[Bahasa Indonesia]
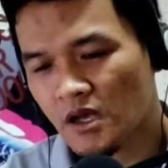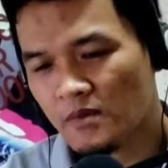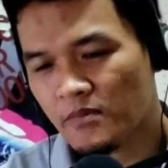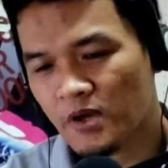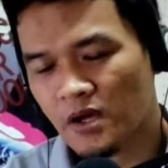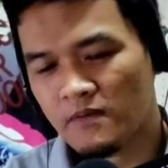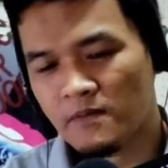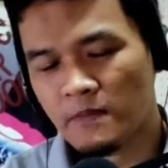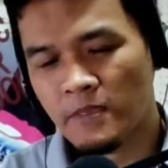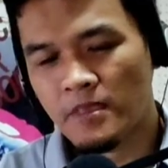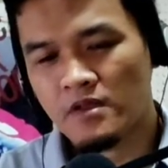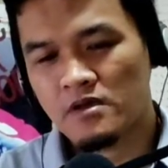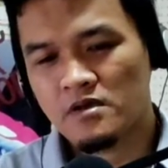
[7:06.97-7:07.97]
apa
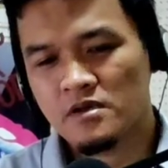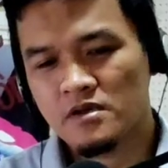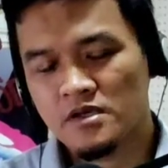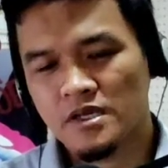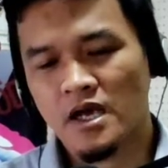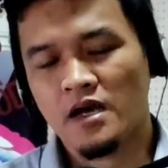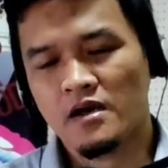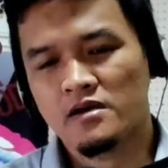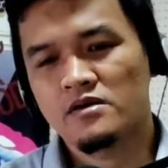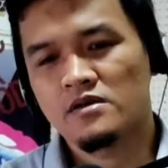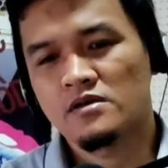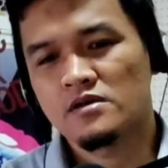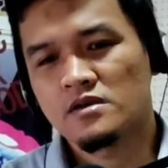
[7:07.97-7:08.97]
ya
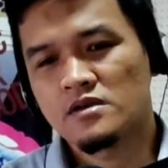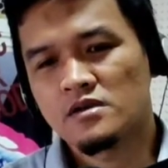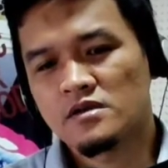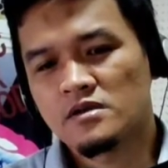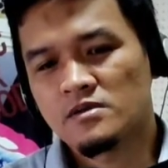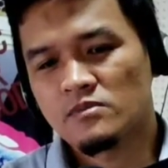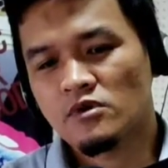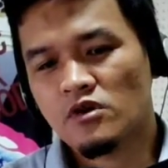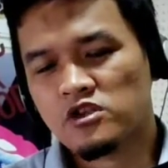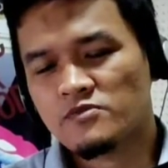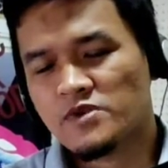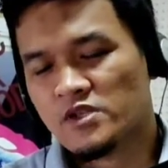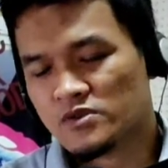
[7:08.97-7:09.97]

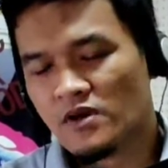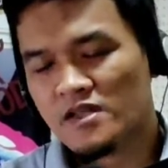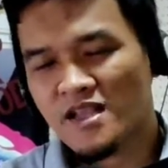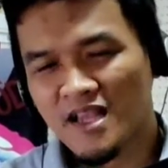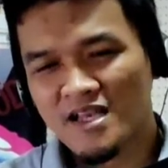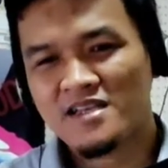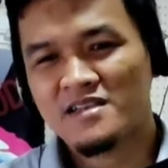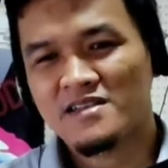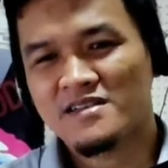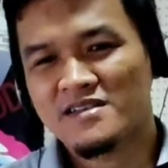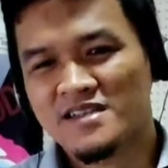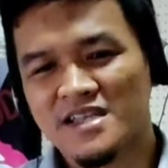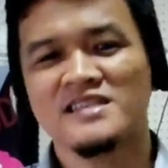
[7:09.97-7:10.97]
mukhotobnya itu adalah
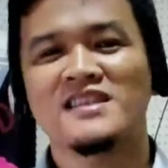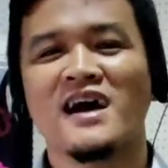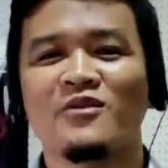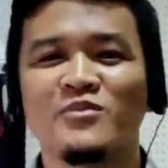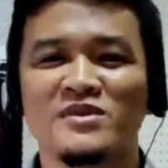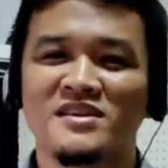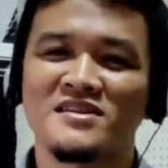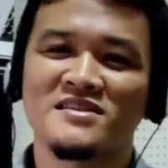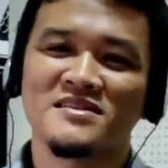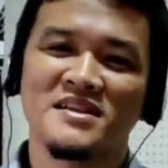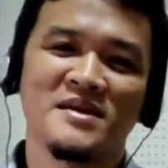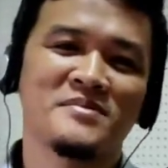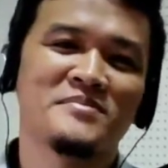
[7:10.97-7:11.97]
kita umat
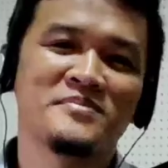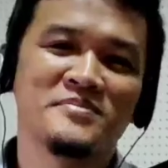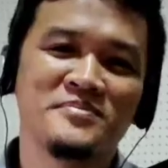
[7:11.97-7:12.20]
Islam